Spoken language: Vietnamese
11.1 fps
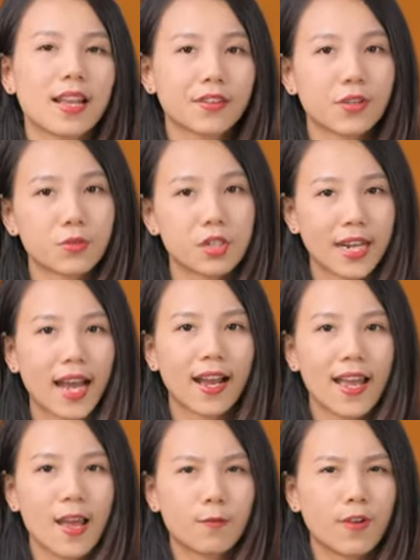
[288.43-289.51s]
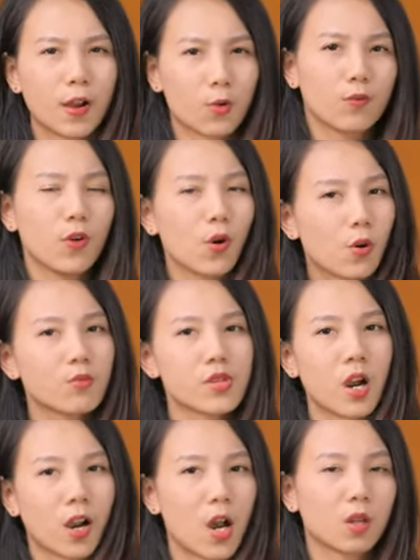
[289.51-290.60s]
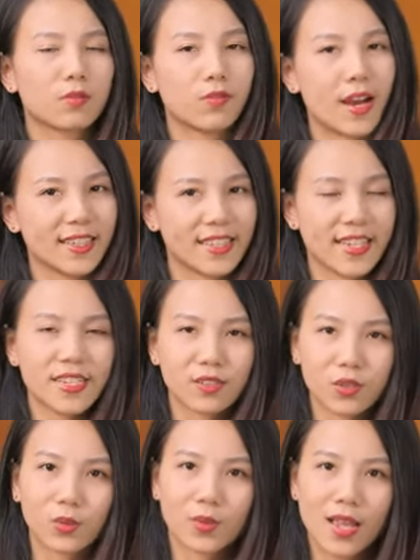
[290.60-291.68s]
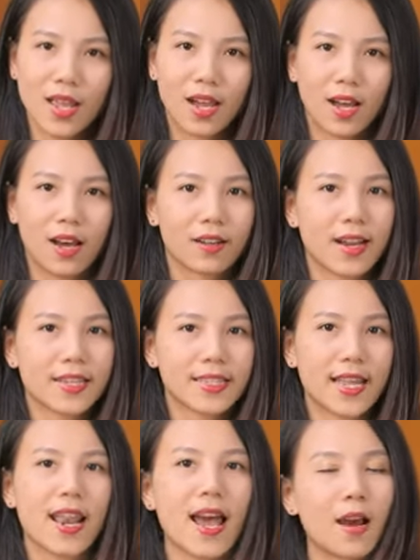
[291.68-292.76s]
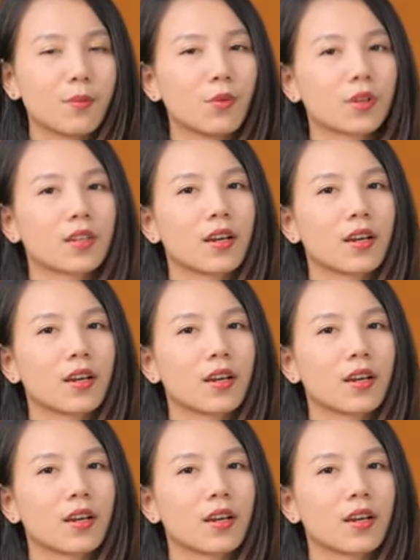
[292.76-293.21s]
rất là nhiều chức năng và cũng vô cùng nhỏ gọn và dễ sử dụng. Uh, đây sẽ là một